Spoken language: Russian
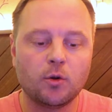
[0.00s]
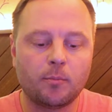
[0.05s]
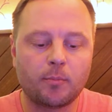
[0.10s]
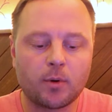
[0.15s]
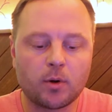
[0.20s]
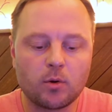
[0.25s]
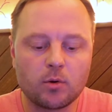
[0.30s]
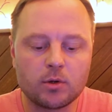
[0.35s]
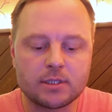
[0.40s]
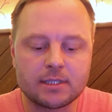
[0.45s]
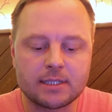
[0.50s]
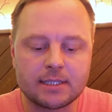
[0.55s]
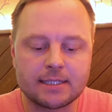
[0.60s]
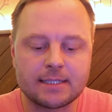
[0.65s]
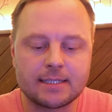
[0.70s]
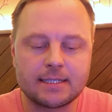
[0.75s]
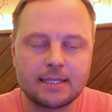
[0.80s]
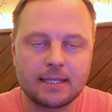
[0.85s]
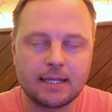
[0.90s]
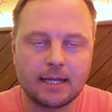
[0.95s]
просто
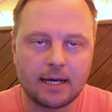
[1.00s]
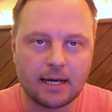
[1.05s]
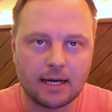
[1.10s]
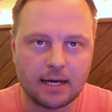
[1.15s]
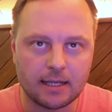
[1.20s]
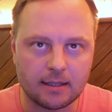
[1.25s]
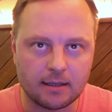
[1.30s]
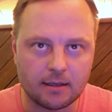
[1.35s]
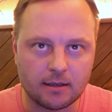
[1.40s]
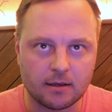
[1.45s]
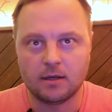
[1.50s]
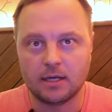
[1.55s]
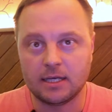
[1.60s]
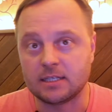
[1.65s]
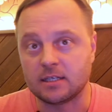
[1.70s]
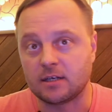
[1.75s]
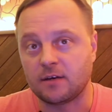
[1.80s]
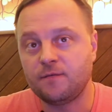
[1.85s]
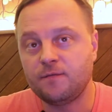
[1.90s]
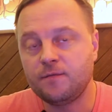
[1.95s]
знание
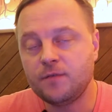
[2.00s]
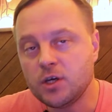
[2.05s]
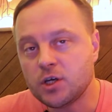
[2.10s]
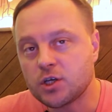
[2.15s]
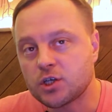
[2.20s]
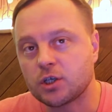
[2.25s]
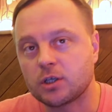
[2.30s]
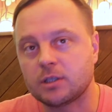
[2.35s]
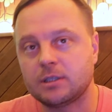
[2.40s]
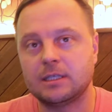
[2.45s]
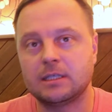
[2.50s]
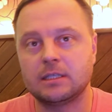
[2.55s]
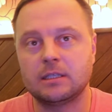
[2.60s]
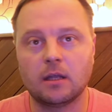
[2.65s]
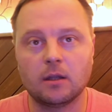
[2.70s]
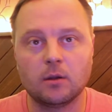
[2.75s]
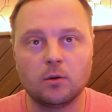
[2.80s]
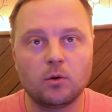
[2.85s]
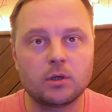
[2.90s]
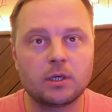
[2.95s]
этих фишек,
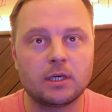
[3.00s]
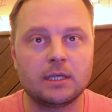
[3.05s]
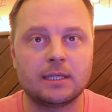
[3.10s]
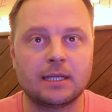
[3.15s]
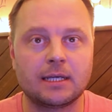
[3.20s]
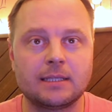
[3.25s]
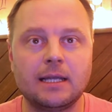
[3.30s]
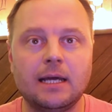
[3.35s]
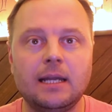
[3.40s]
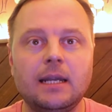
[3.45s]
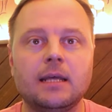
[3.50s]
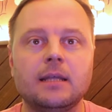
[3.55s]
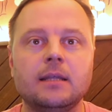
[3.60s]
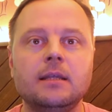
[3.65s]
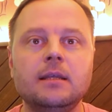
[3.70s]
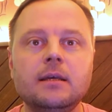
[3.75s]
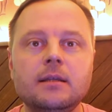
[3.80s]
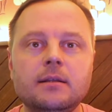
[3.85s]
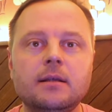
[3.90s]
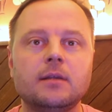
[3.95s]
технологий и так далее
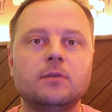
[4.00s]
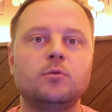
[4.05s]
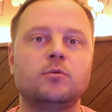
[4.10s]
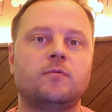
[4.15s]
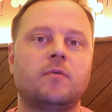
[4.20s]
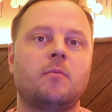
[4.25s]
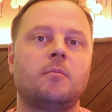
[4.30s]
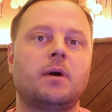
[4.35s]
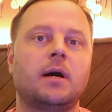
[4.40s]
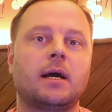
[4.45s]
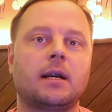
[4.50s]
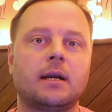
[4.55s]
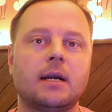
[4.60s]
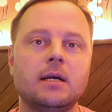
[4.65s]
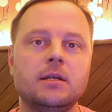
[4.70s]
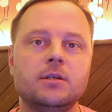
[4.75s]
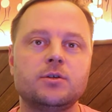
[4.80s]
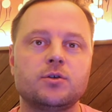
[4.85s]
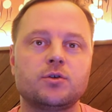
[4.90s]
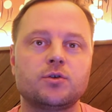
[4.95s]
не дадут вам
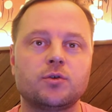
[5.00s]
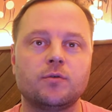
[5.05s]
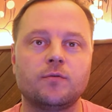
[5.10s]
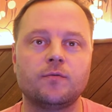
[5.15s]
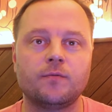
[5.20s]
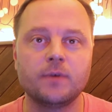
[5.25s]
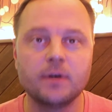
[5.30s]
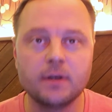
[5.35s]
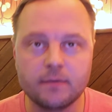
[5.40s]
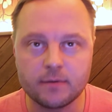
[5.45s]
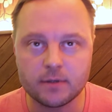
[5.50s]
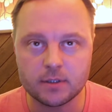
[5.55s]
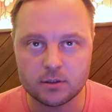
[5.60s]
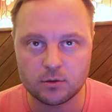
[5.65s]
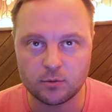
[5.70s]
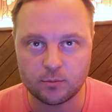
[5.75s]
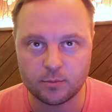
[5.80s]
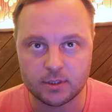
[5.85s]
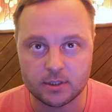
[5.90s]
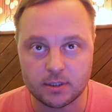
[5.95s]
гарантию, что вы
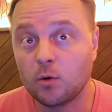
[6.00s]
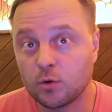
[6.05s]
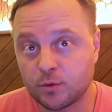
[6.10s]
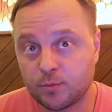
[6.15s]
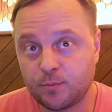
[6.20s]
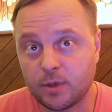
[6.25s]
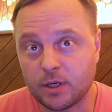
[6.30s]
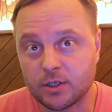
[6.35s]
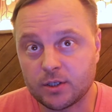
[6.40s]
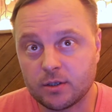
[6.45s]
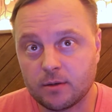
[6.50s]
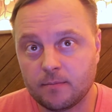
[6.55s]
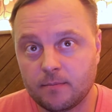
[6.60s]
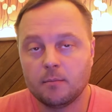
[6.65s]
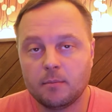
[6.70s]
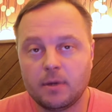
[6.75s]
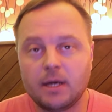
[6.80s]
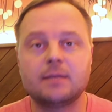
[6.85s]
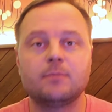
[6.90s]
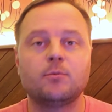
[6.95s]
выступите успешно.
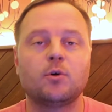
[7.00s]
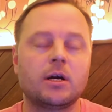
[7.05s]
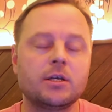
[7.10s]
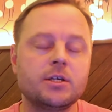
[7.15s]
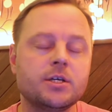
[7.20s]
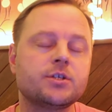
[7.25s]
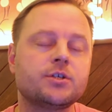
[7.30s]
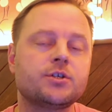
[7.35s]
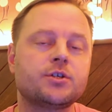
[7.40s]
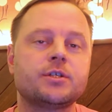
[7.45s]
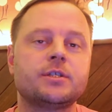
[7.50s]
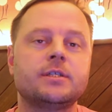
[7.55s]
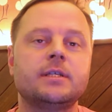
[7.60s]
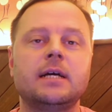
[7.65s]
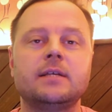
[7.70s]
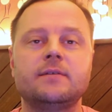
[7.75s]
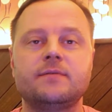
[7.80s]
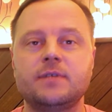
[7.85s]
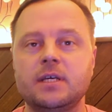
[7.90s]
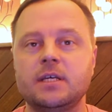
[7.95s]
Поэтому, конечно же,
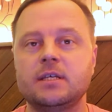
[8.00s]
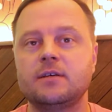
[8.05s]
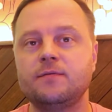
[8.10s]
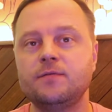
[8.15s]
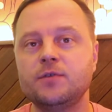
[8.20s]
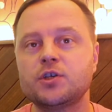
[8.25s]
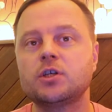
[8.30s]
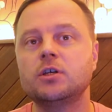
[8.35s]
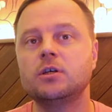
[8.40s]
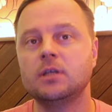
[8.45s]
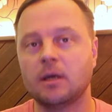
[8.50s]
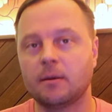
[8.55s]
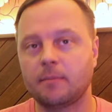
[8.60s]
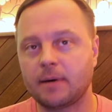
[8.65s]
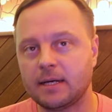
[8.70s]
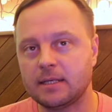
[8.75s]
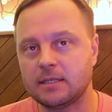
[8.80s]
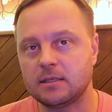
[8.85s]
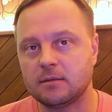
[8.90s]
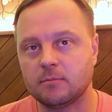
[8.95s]
знать все эти фишки
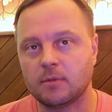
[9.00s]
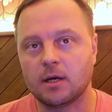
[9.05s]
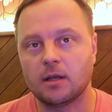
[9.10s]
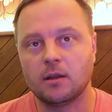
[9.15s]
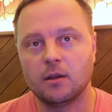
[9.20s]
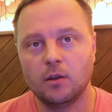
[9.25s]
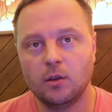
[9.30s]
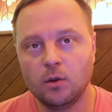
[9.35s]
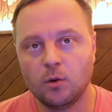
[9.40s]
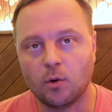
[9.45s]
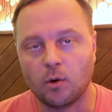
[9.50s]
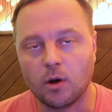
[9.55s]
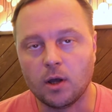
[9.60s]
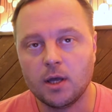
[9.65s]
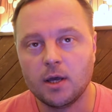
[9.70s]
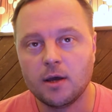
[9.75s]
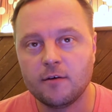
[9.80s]
необходимо. Но